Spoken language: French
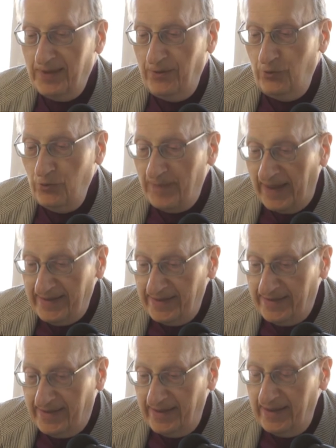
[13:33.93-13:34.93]

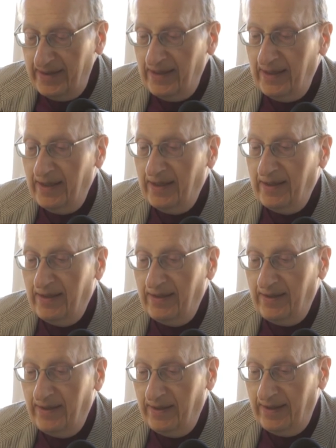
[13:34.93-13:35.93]
l'humanité
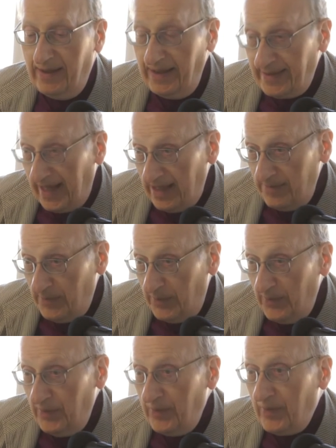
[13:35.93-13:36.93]

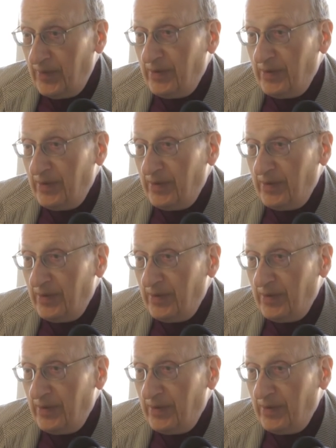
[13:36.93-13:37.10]
également,